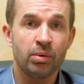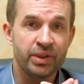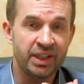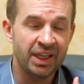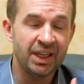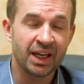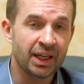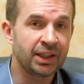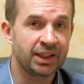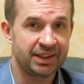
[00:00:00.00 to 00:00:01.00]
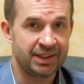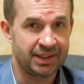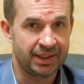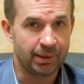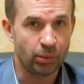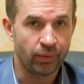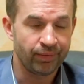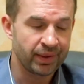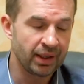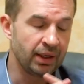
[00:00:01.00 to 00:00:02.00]
людей, а на систему.
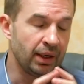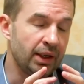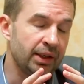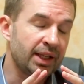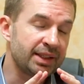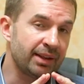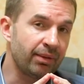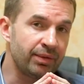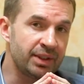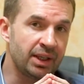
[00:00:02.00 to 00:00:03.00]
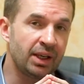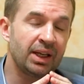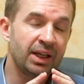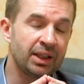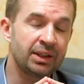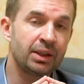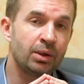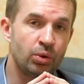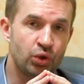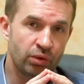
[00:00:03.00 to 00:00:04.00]
На самом деле это
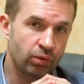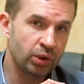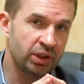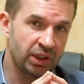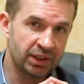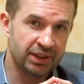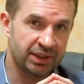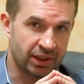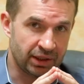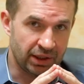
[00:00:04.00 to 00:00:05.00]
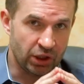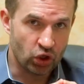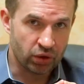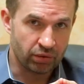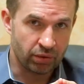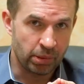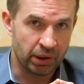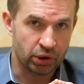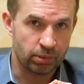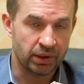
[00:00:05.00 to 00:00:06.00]
ключевой тезис стратегического
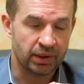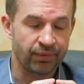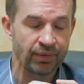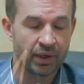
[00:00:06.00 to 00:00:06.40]
менеджмента.